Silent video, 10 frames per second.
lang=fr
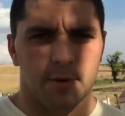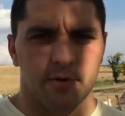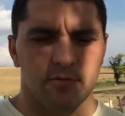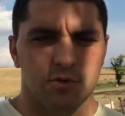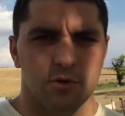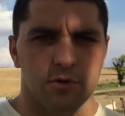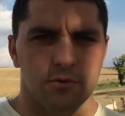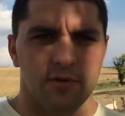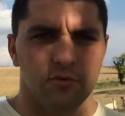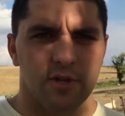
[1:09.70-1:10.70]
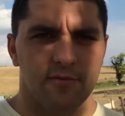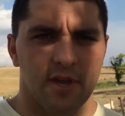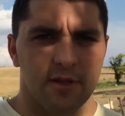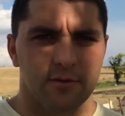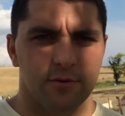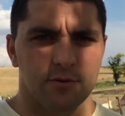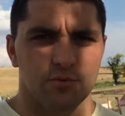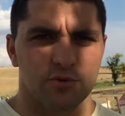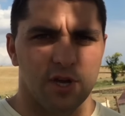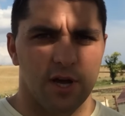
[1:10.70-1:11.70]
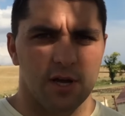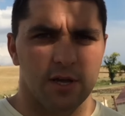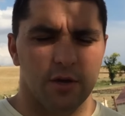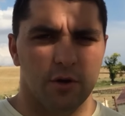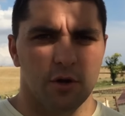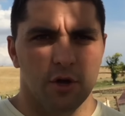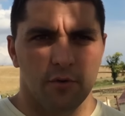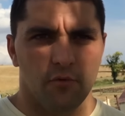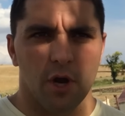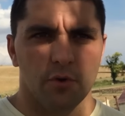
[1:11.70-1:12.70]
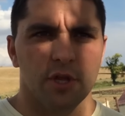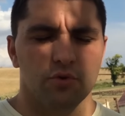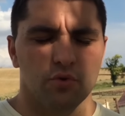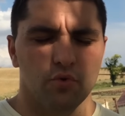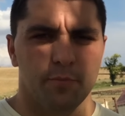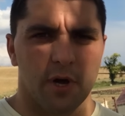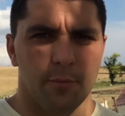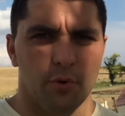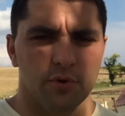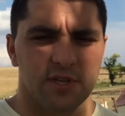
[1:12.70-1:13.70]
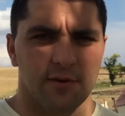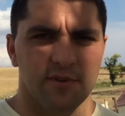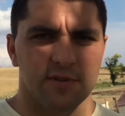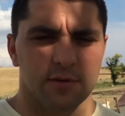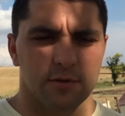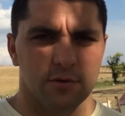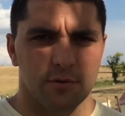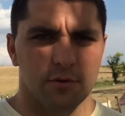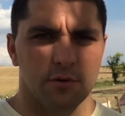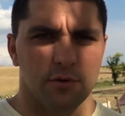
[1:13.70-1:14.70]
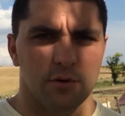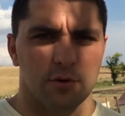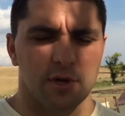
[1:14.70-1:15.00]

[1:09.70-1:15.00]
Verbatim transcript: a prévision au niveau de la viande, tout ça. Et euh, voilà, on aide surtout par rapport au service euh,